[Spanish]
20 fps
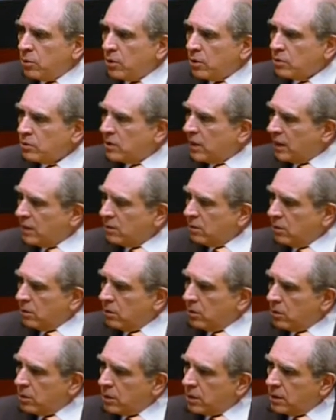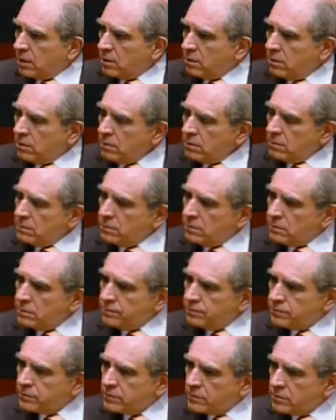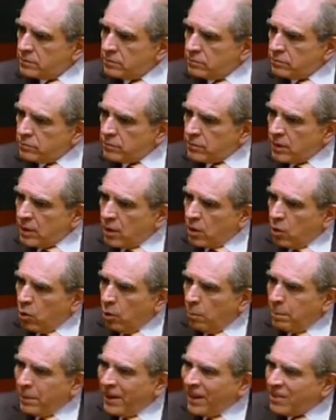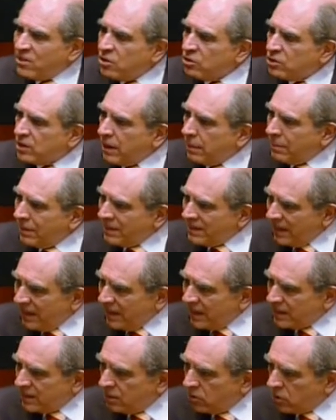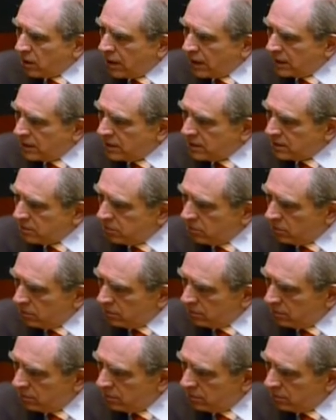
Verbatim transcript: biotecnológico opera de otra manera en el organismo.